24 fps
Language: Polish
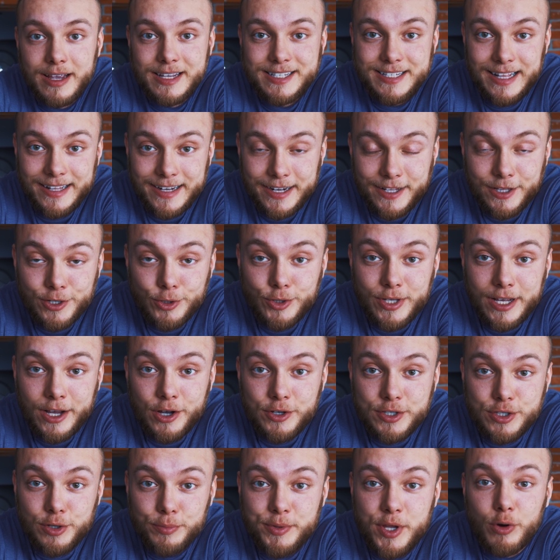Sandra do
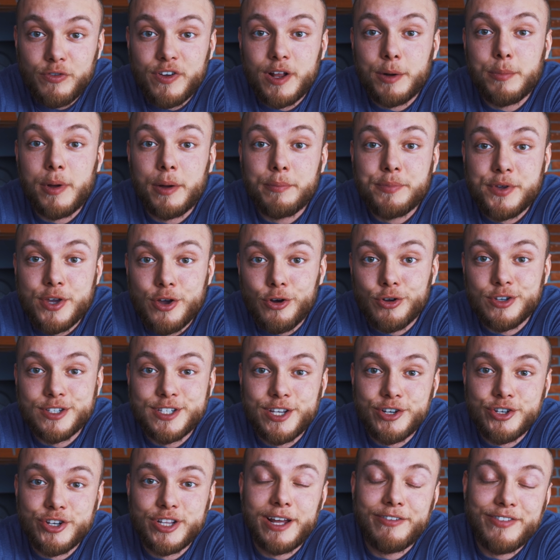tego stopnia uwielbia
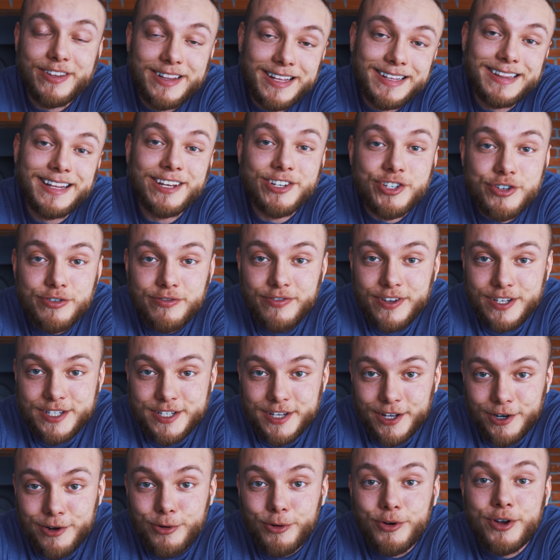Beyoncé, że nawet na naszym
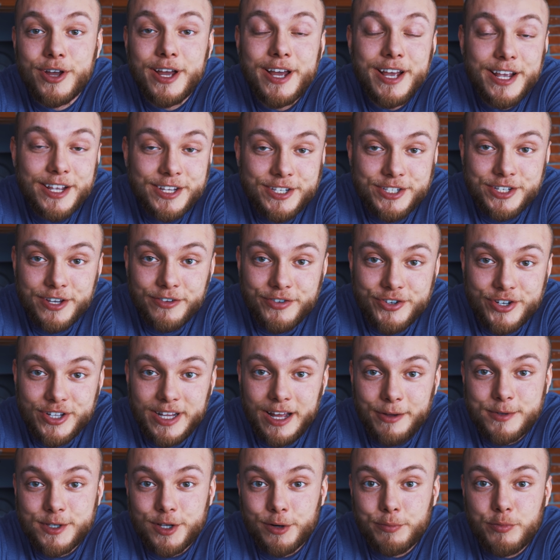weselu z
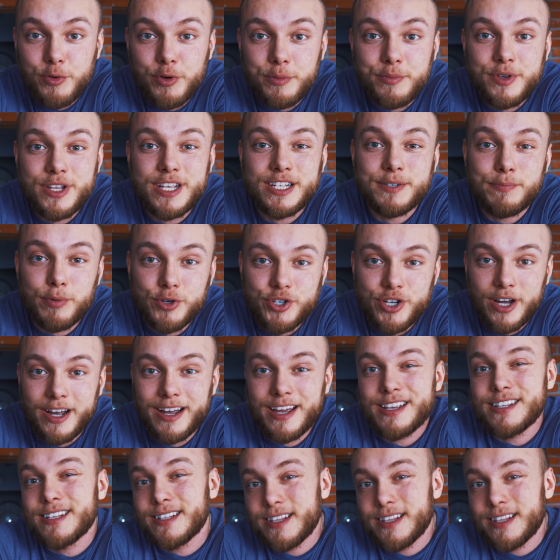dziewczynami zrobiły mi niespodziankę i